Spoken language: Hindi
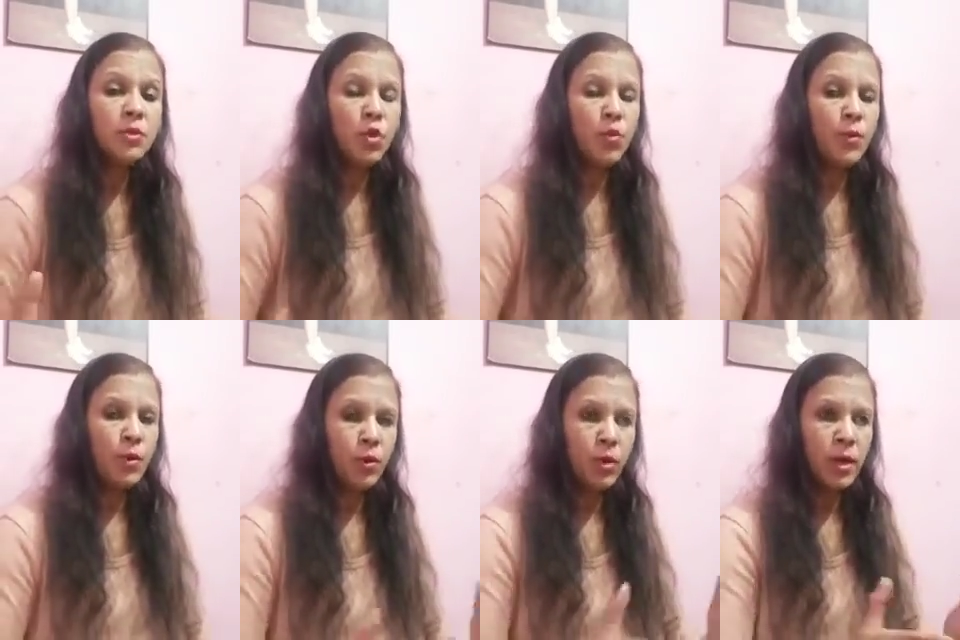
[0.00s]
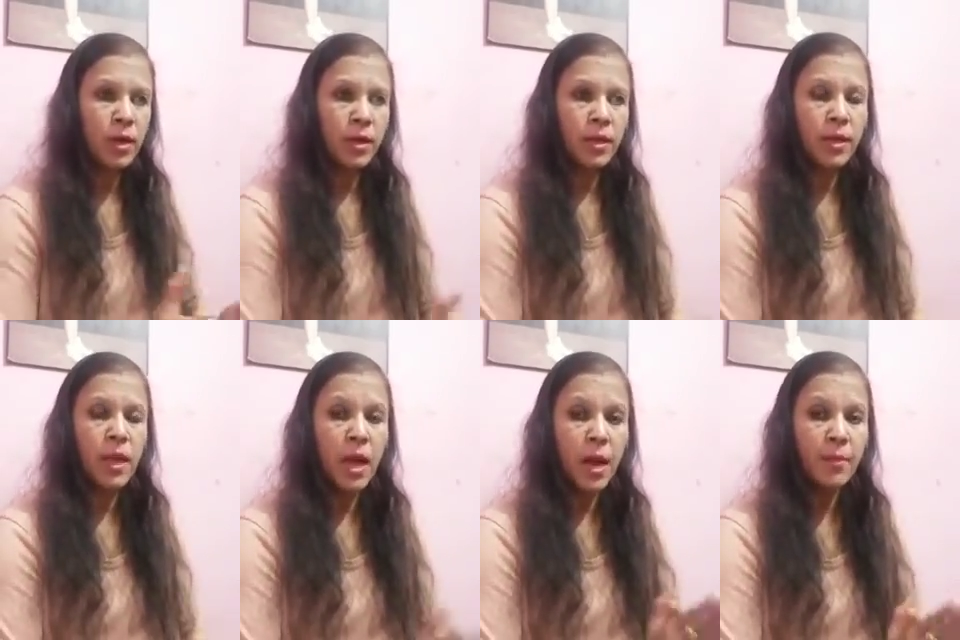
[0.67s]
जो भी होगा
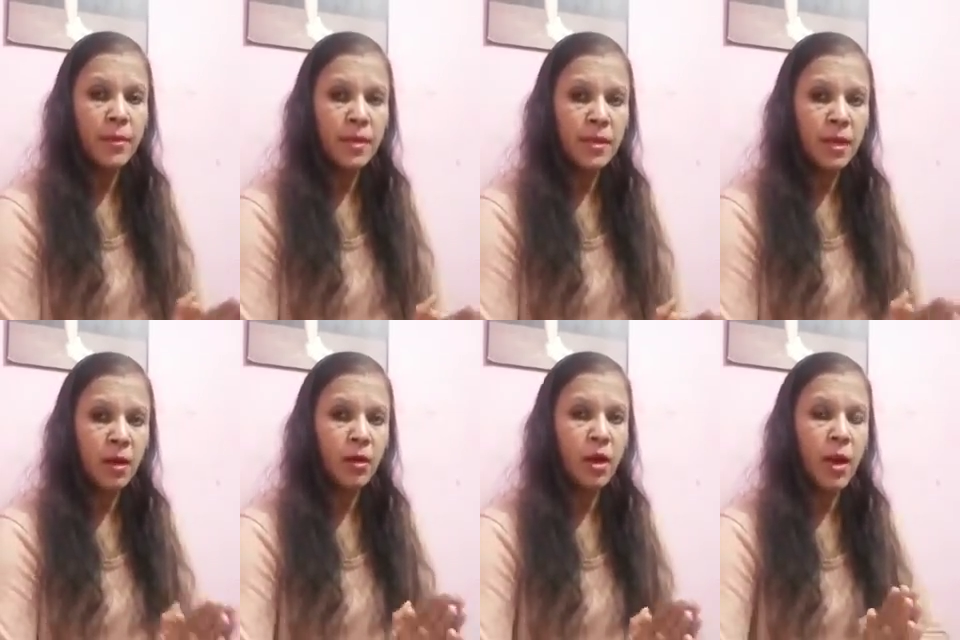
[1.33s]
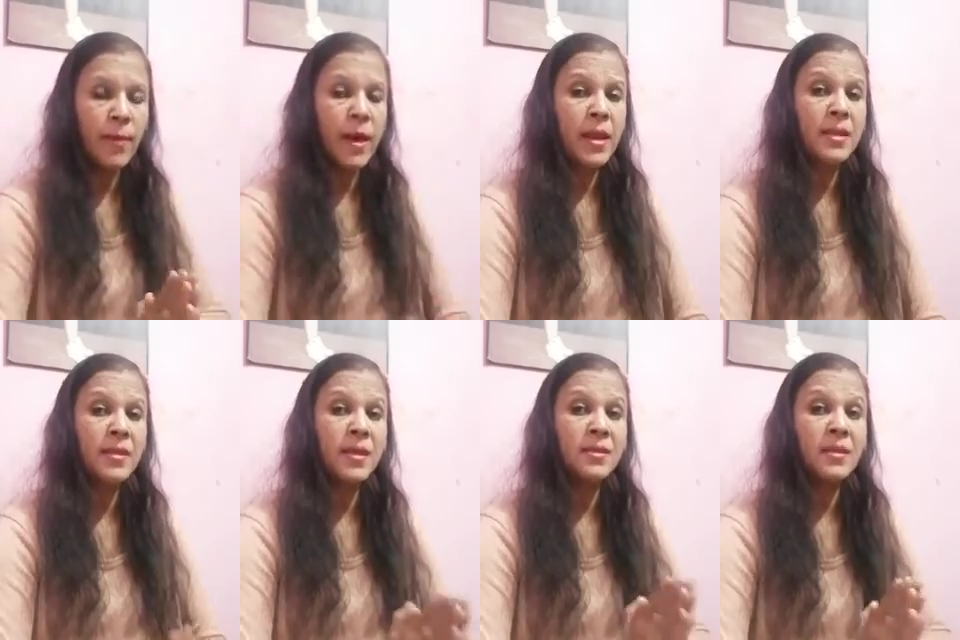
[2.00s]
करेंगे अपने दे और हमारे
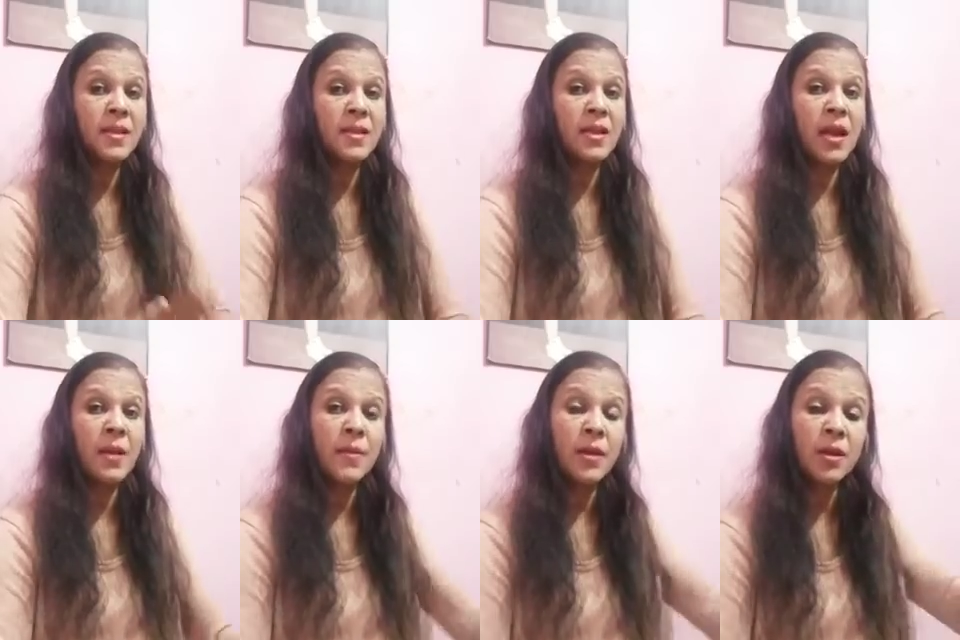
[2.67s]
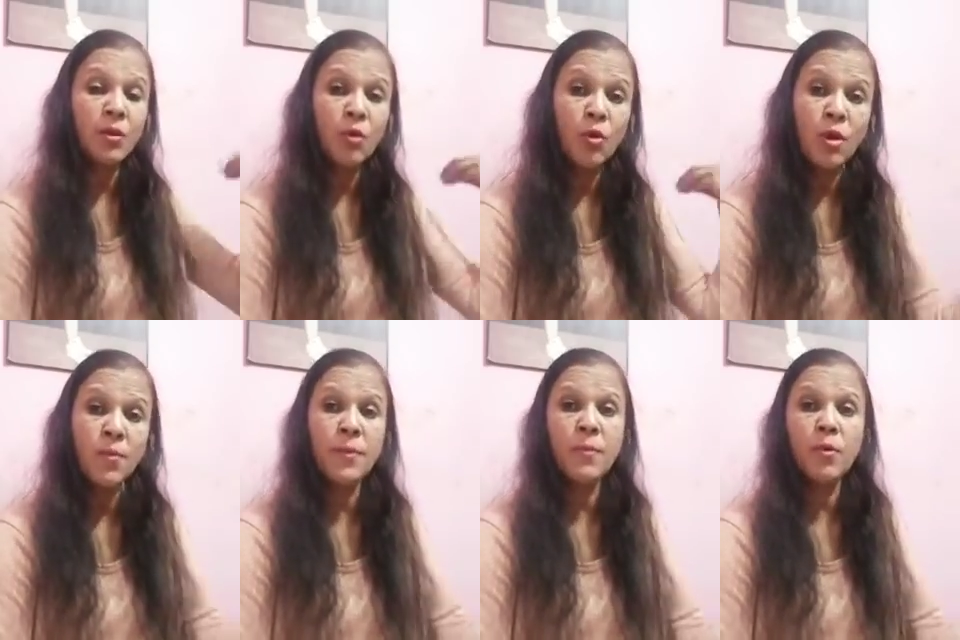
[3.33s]
देश के खिलाफ अगर
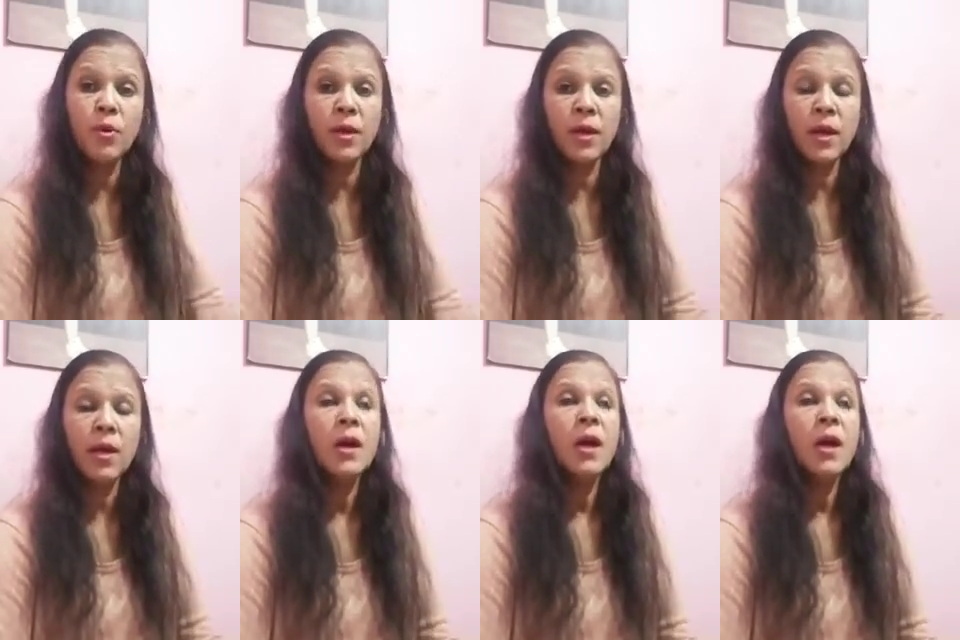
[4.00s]
कोई भी बोलेगा